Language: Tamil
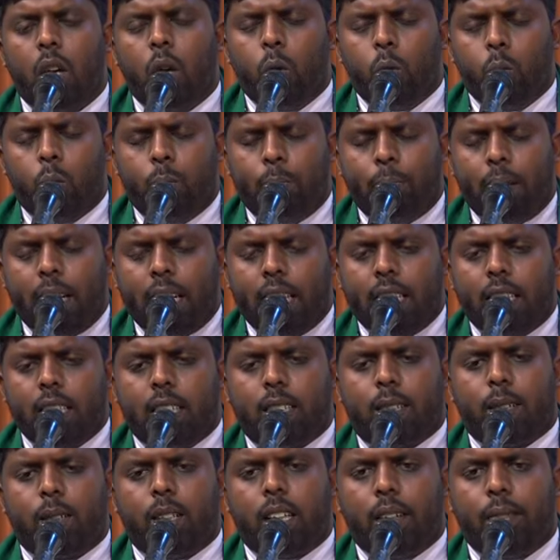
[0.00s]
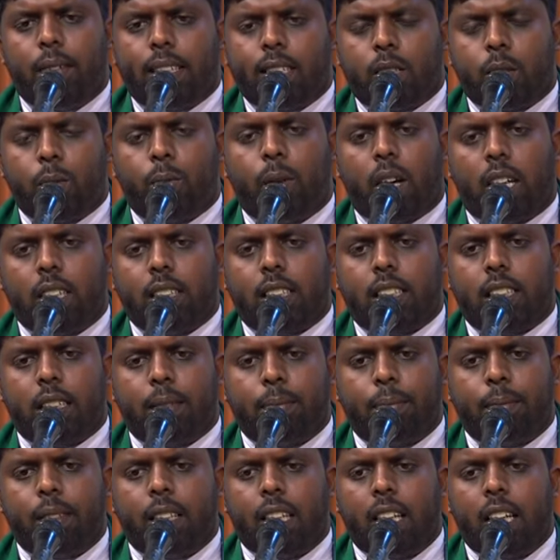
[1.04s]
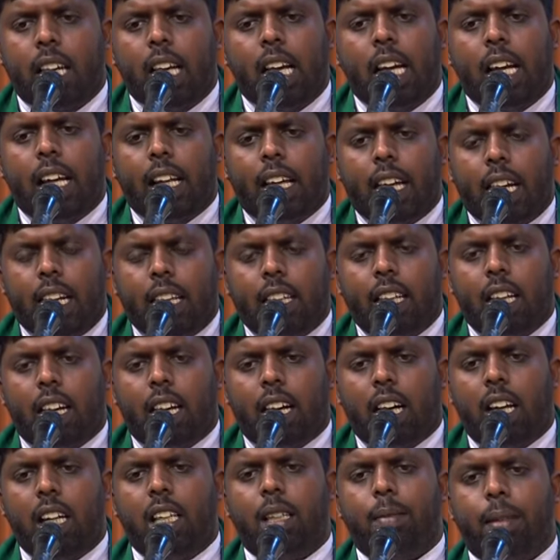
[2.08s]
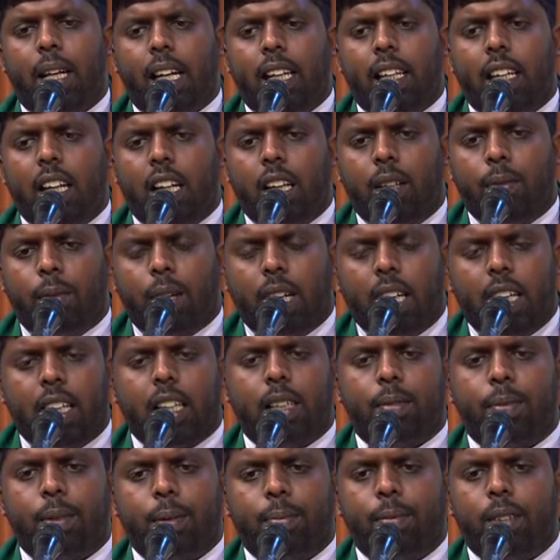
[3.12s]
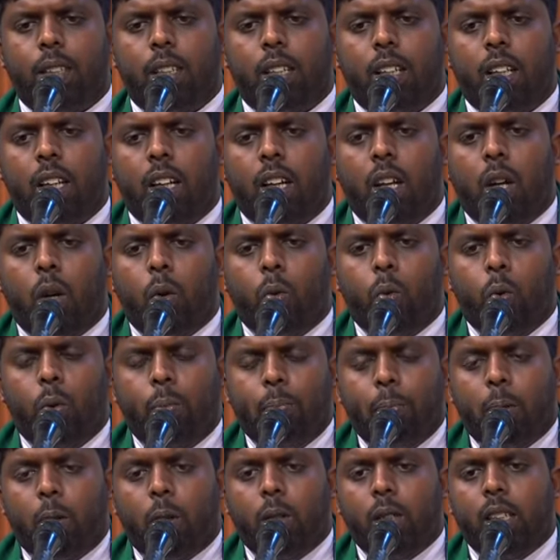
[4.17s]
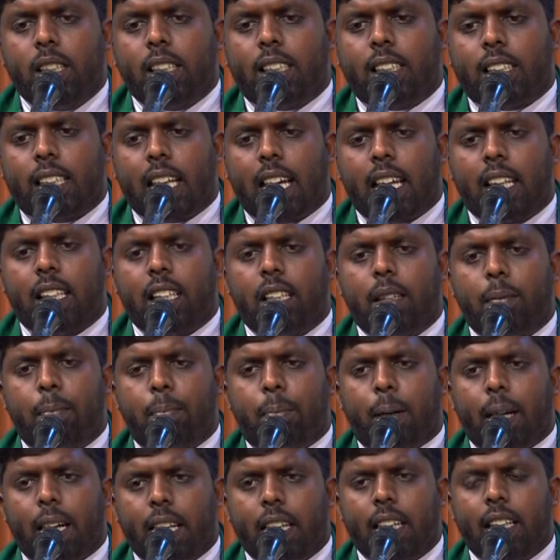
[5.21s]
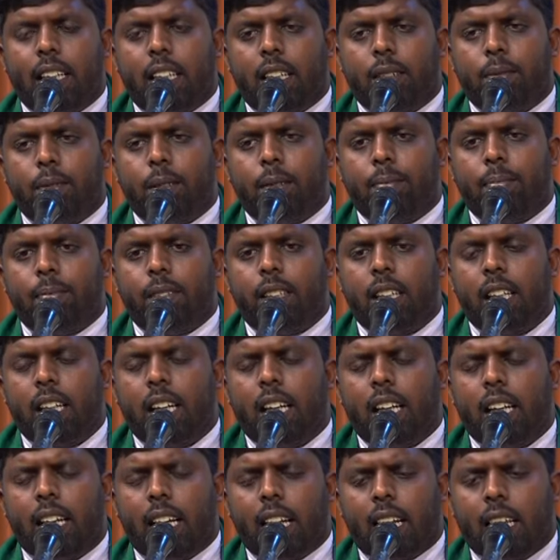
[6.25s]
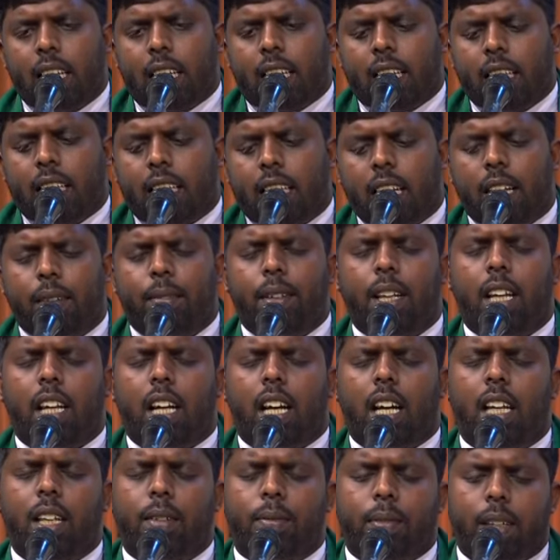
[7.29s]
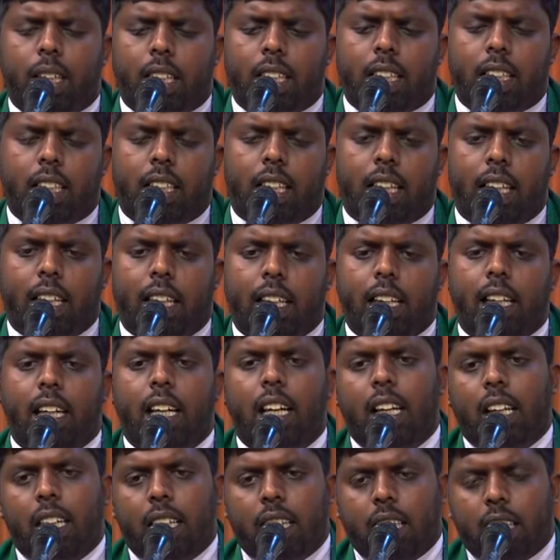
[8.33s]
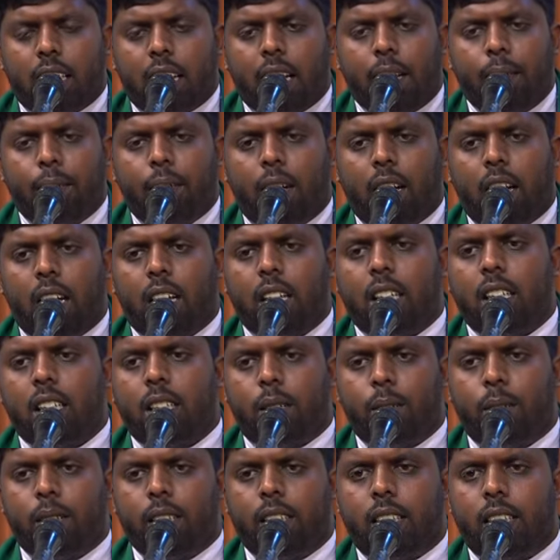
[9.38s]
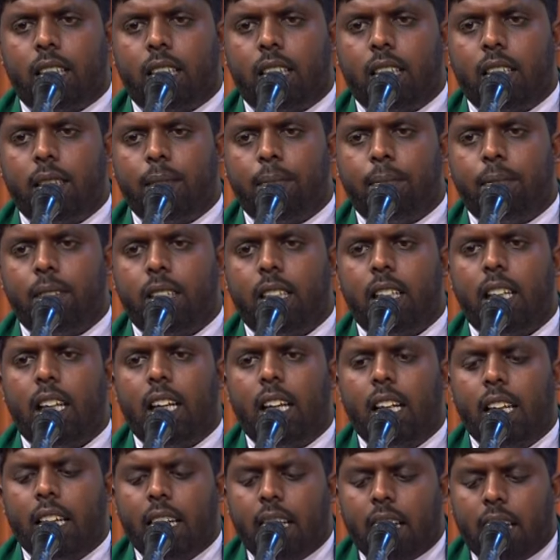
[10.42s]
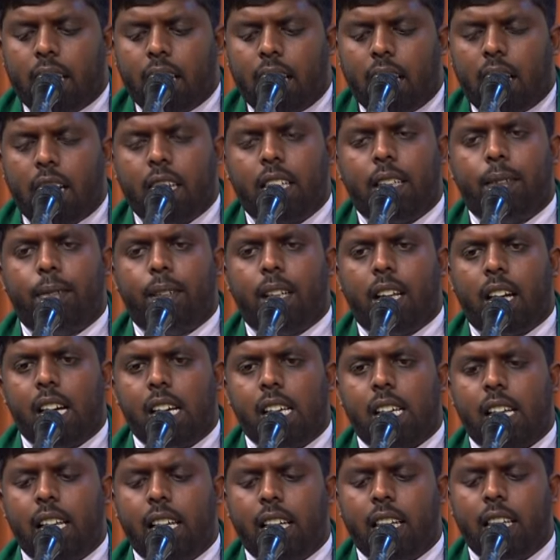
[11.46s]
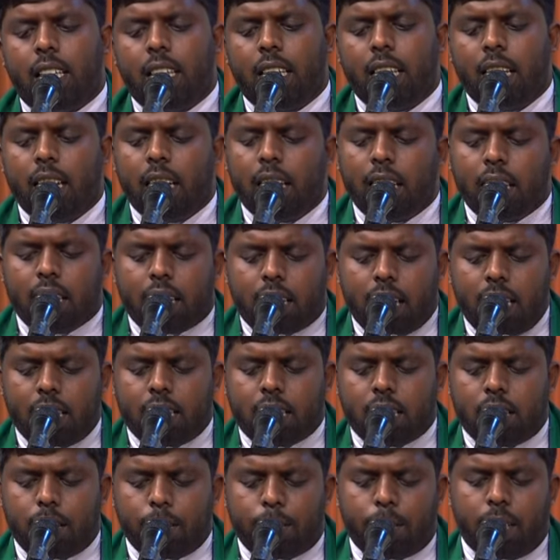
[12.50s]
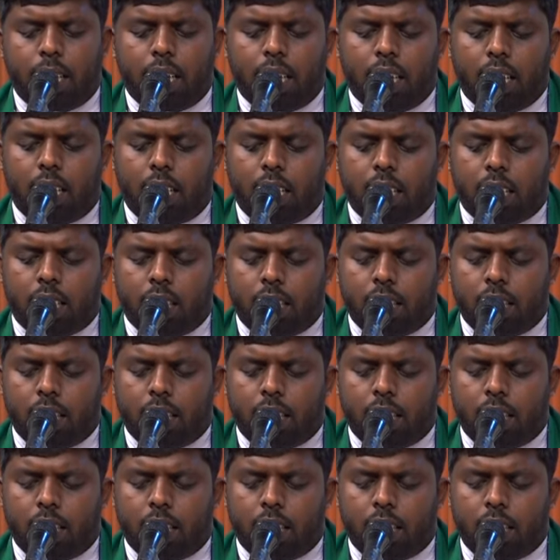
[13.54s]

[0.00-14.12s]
உம்மீது கொண்ட விசுவாசம் என்னாலும் என்னில் வளரவும் உம்மோடு சேர்ந்து பயணிக்கவும் எனக்கு தேவையான வரத்தை நிறைவாக கொடுத்தரலும் எங்கள் ஆண்டவராகிய கிறிஸ்து வழியாக